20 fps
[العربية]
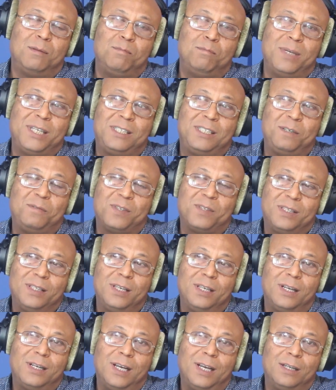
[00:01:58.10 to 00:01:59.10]
ماشي في
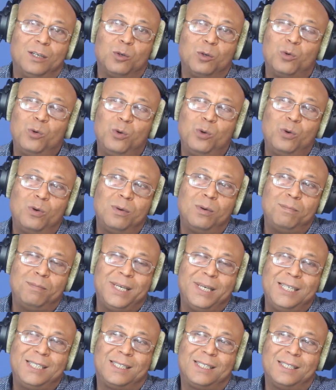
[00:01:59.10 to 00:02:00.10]
ثنية نحن نقولوا
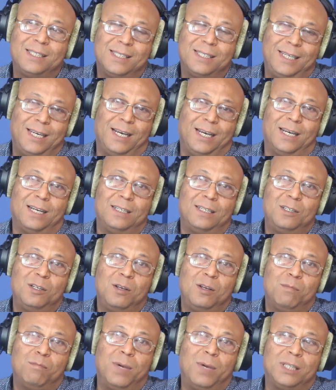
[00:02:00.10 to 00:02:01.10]
ماهيش صحيحة
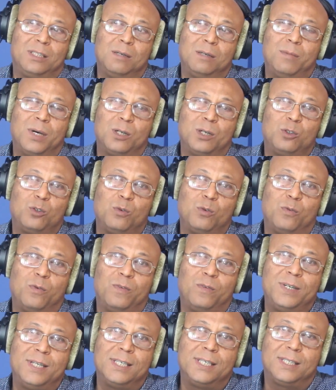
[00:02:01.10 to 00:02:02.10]
باعتبار
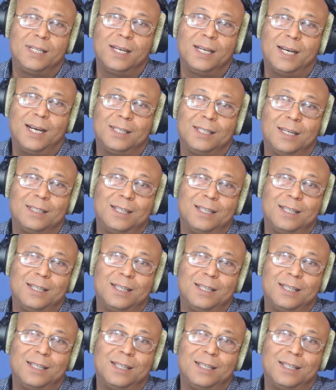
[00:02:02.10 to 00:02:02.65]
نشوفوا في الناس اللي قاعدة